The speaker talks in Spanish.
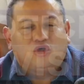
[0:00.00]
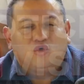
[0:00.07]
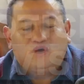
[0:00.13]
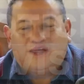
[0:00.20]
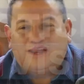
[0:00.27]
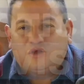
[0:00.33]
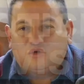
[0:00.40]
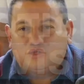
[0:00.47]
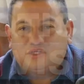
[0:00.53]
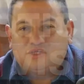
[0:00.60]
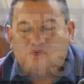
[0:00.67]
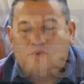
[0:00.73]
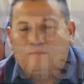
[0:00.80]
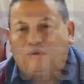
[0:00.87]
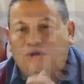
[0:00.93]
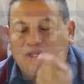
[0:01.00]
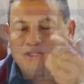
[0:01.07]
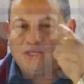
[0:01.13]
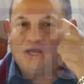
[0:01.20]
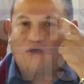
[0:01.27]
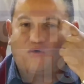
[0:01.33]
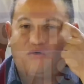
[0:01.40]
de una negociación
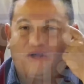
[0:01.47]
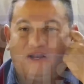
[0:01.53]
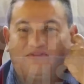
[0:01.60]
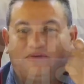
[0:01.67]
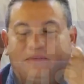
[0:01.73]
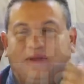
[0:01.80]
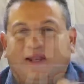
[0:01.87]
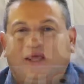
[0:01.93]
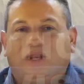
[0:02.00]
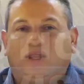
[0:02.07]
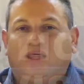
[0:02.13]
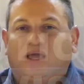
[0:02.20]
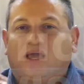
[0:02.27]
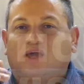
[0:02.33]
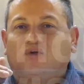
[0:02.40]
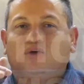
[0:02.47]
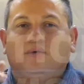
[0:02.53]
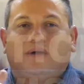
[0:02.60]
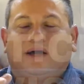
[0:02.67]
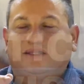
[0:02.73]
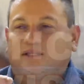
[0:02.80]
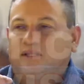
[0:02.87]
política con el FMLN de que ellos
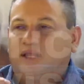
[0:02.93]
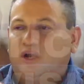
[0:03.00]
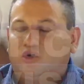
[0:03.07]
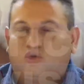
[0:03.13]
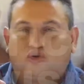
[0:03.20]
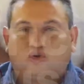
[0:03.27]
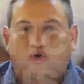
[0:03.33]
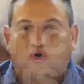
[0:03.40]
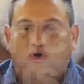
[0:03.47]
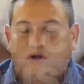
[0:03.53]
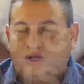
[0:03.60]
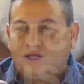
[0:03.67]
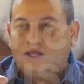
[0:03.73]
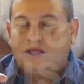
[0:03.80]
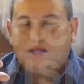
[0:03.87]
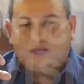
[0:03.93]
iban a tener el control